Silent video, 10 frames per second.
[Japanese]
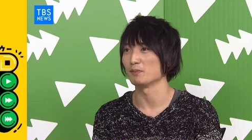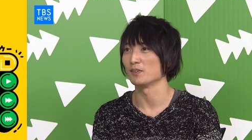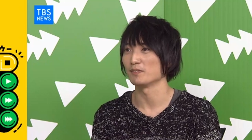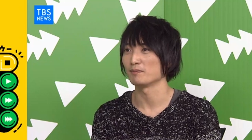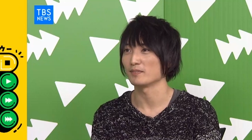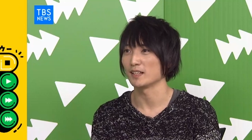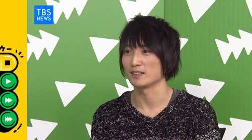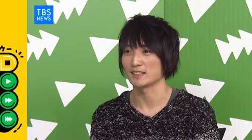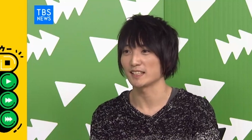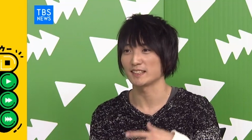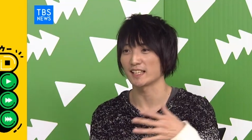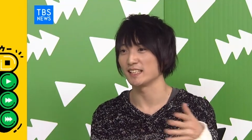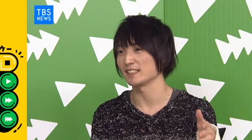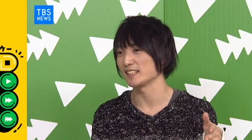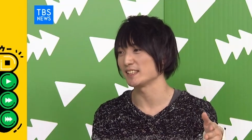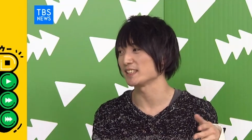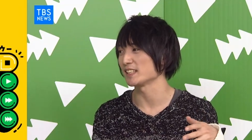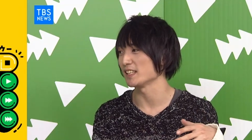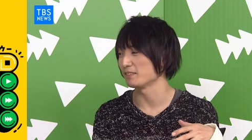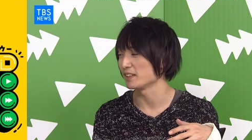も世界最先
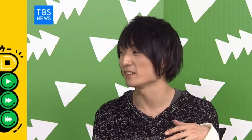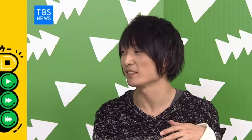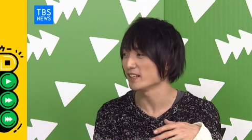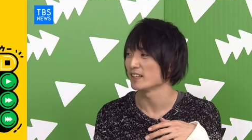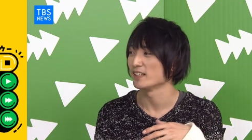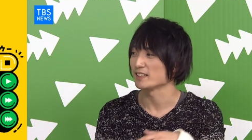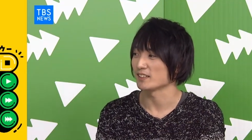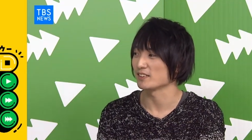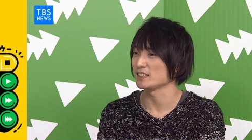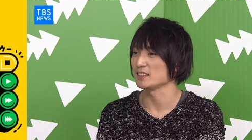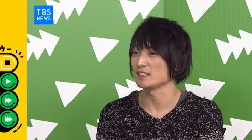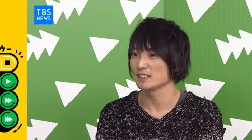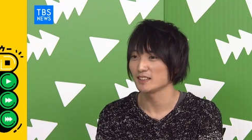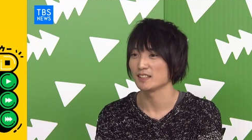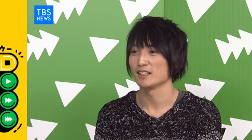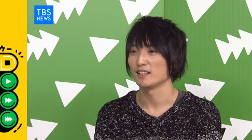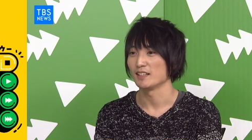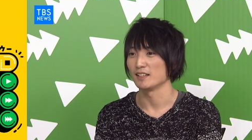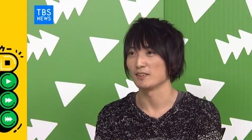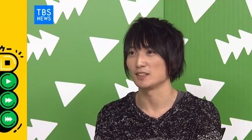端でもあるので楽しいし、
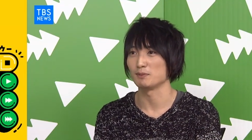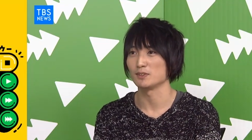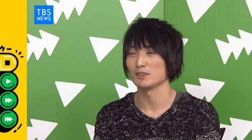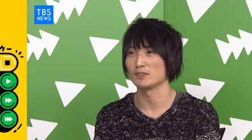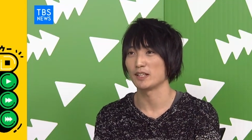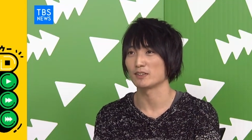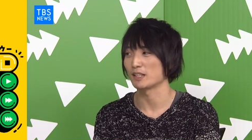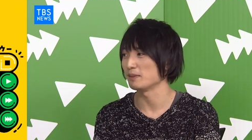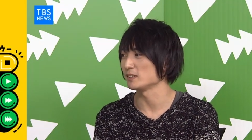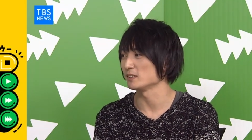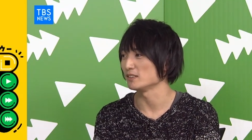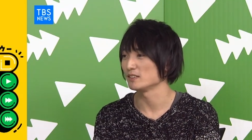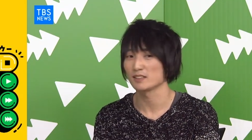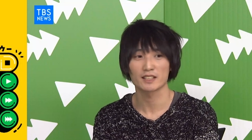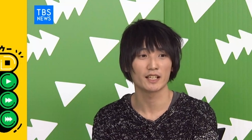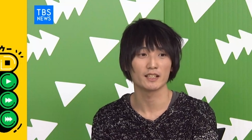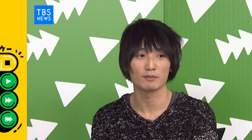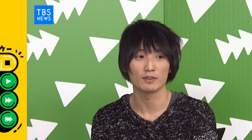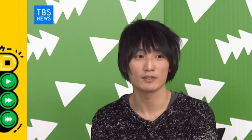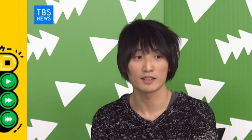あの自分の腕を試す機会に
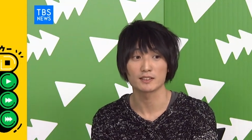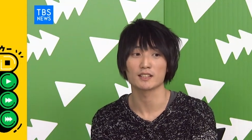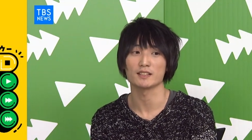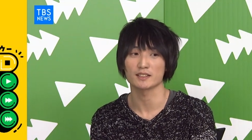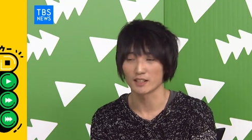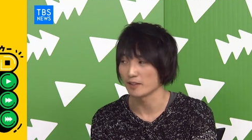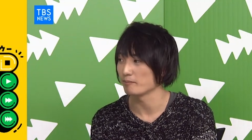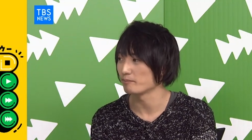もなるんじゃないですかね。